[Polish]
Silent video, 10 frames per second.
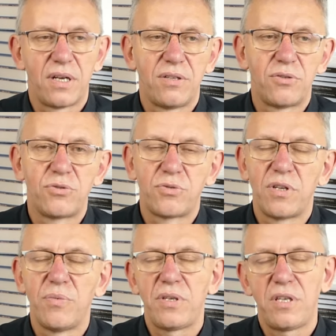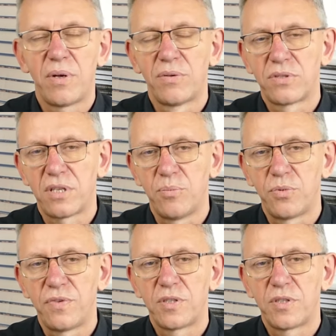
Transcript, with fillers: ale do źródeł nikt nie ma dostępu,